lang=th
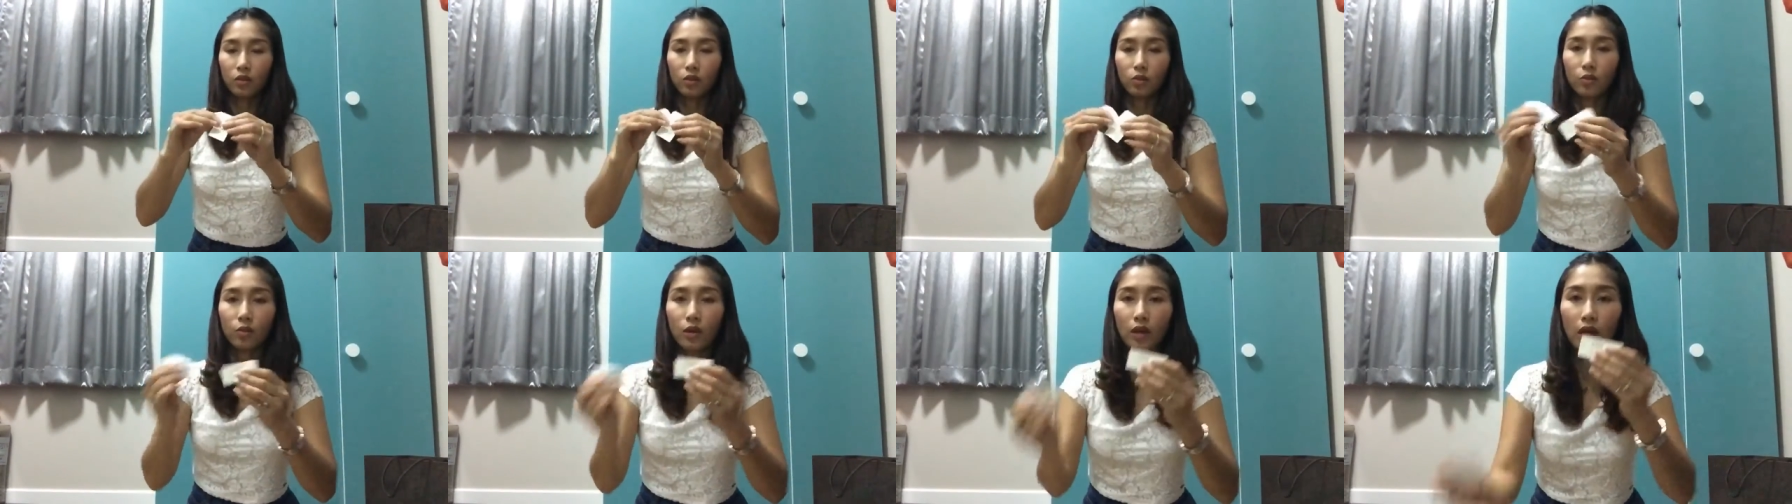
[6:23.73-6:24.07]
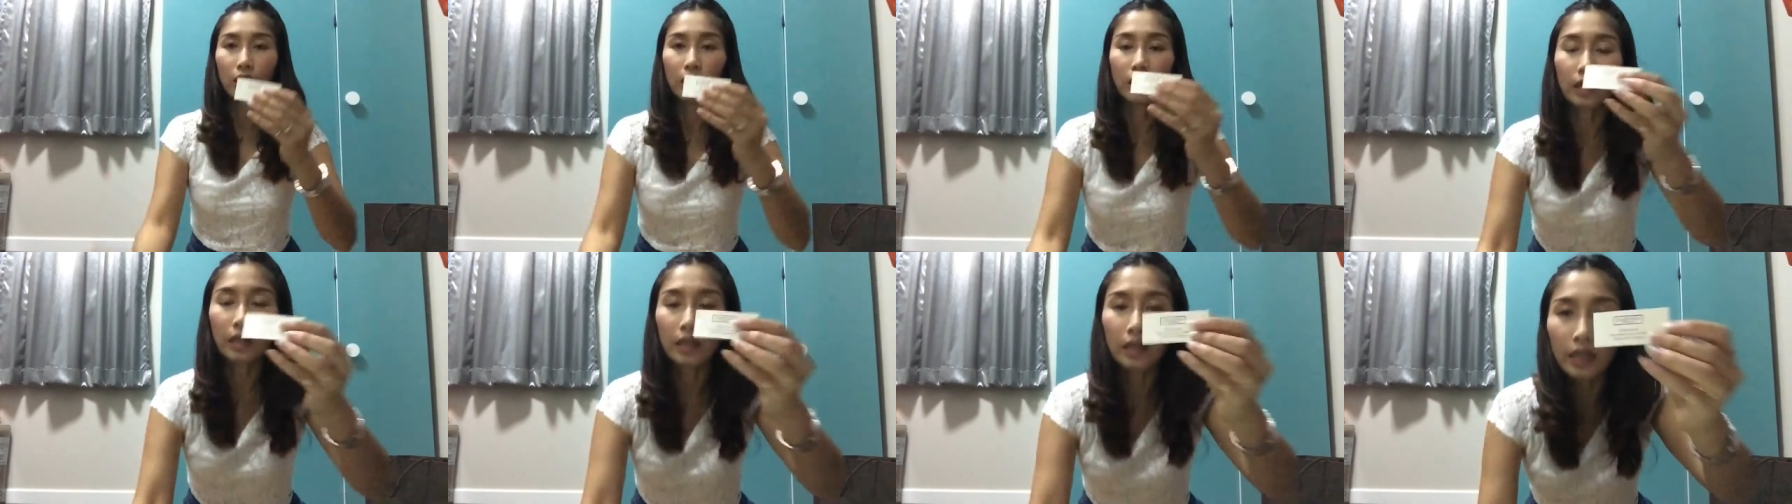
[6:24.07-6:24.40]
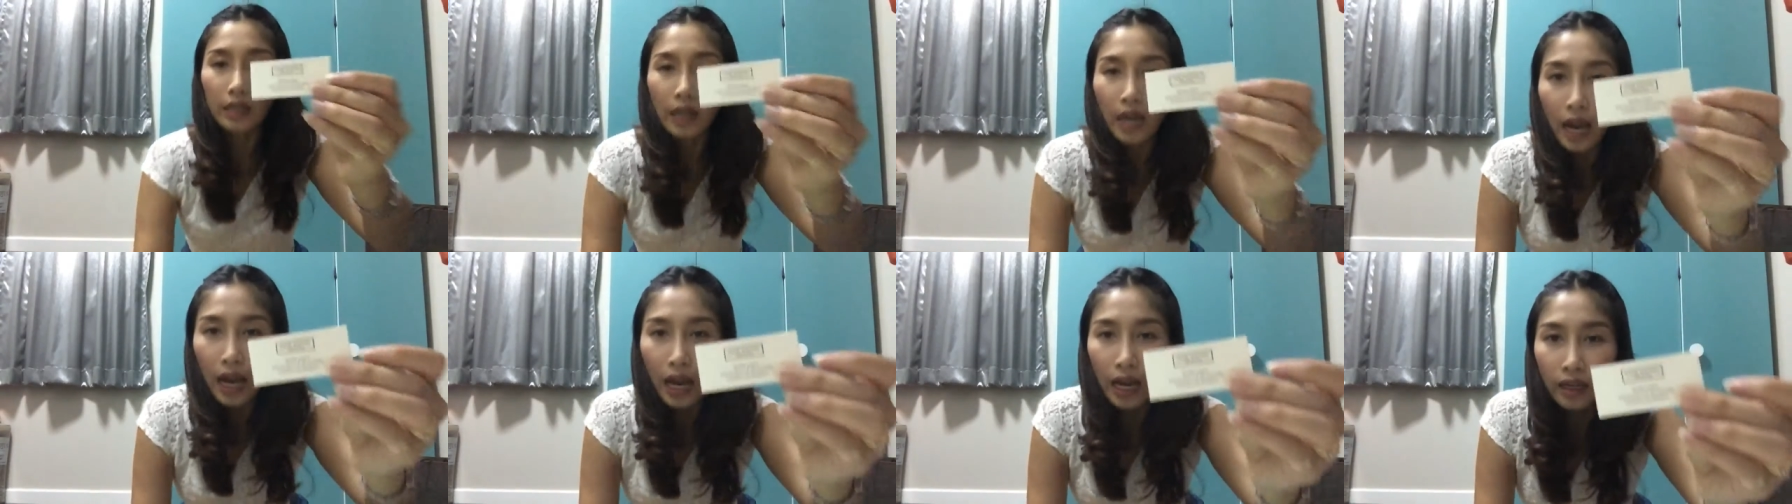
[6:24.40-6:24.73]
ตัว
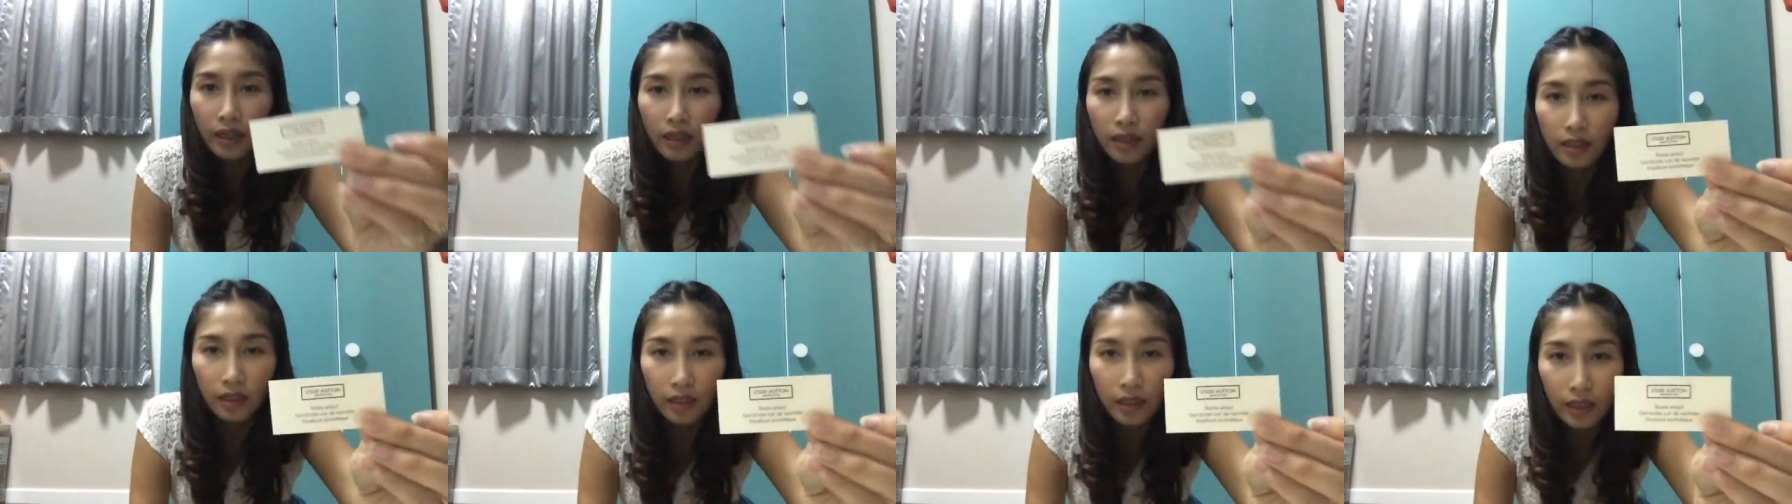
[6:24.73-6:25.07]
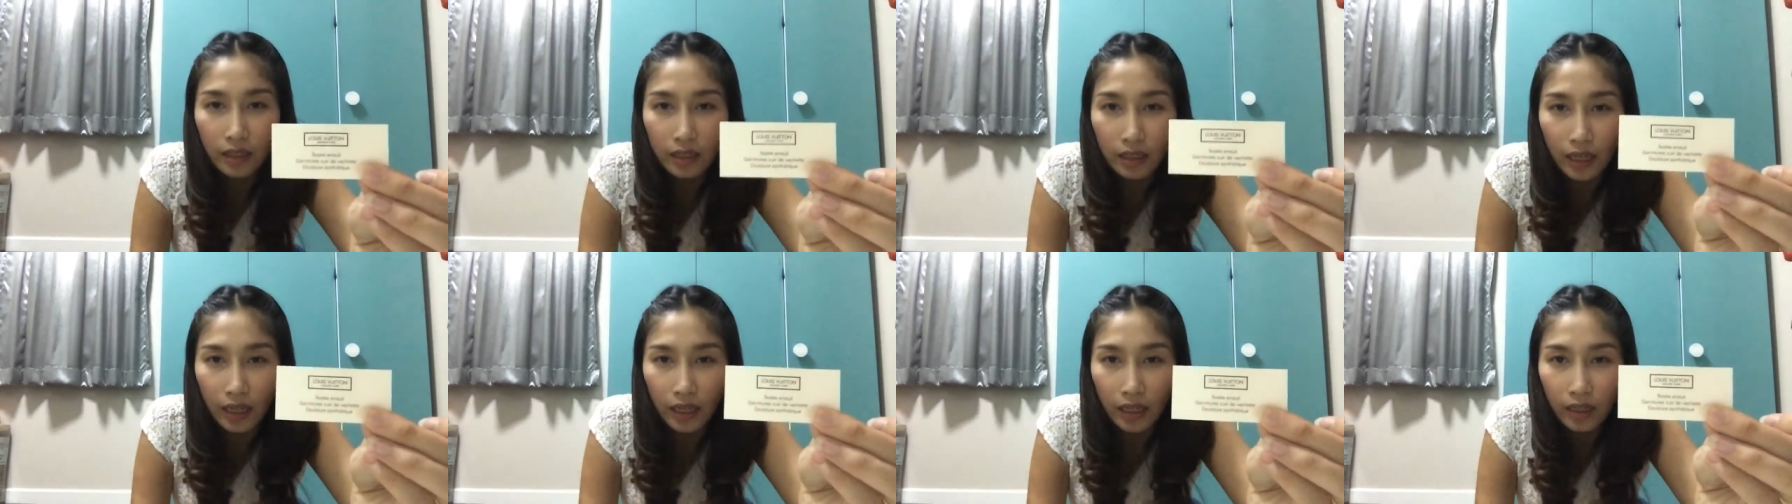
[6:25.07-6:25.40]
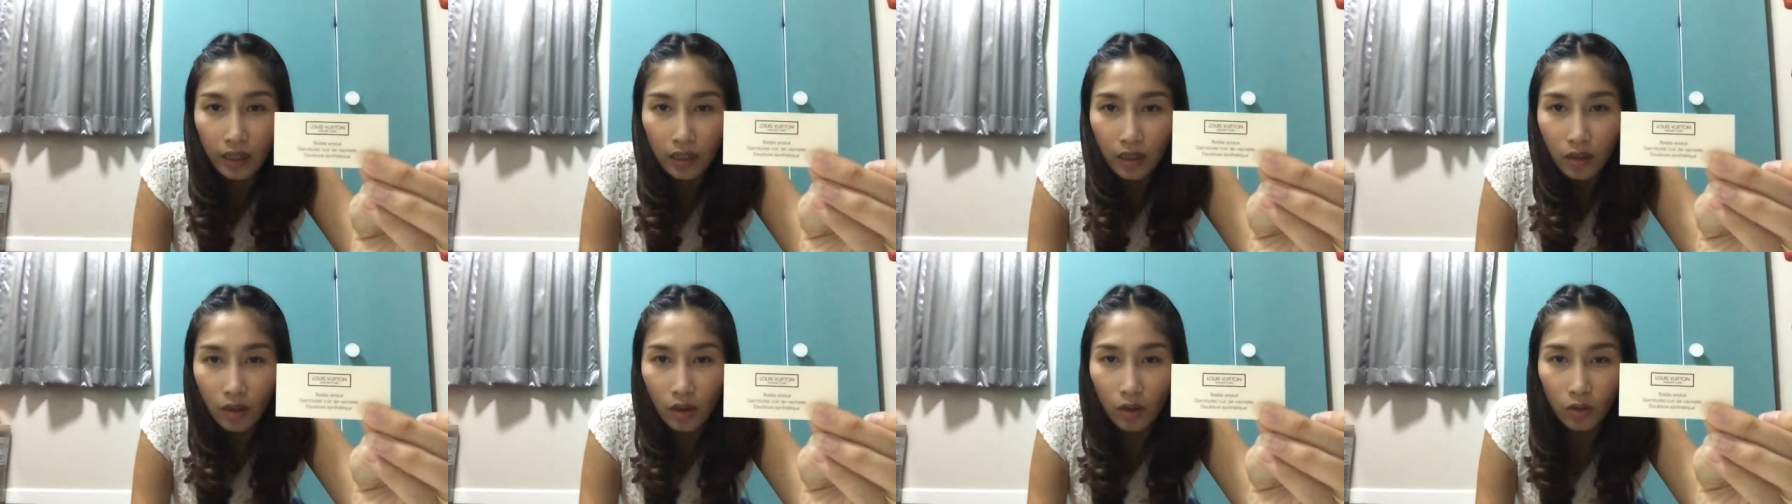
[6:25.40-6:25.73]
การ์ดเล็
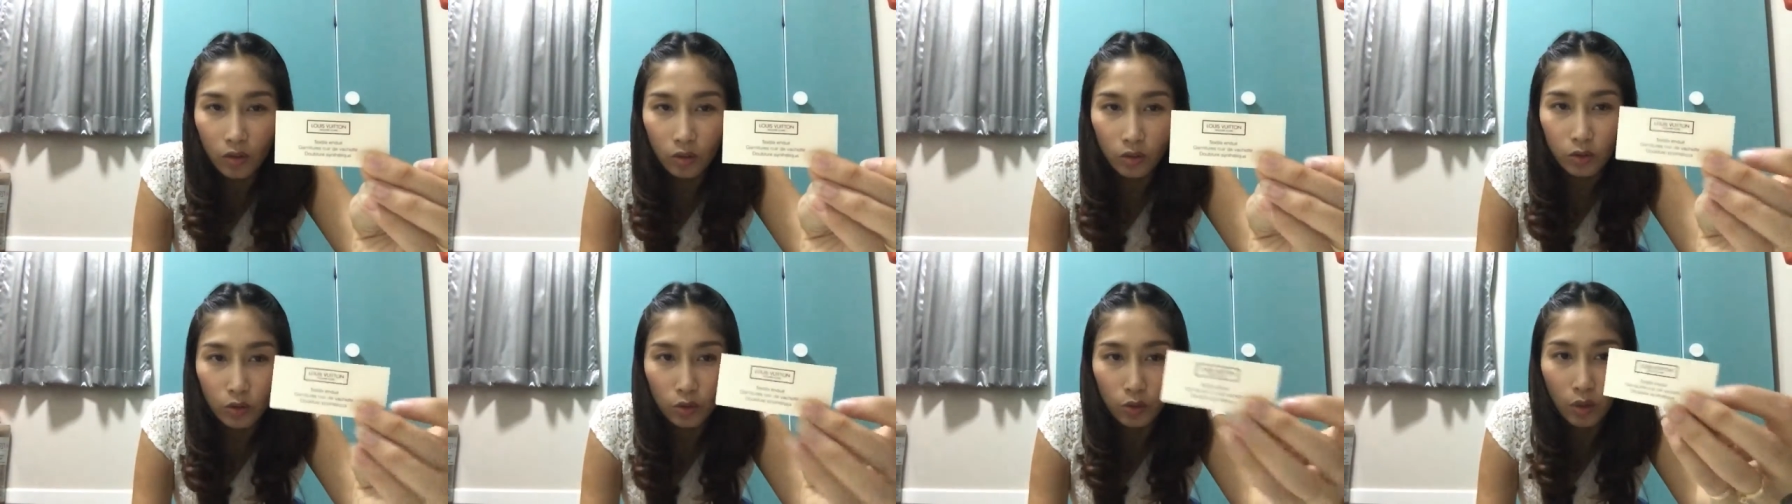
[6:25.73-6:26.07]
กๆของ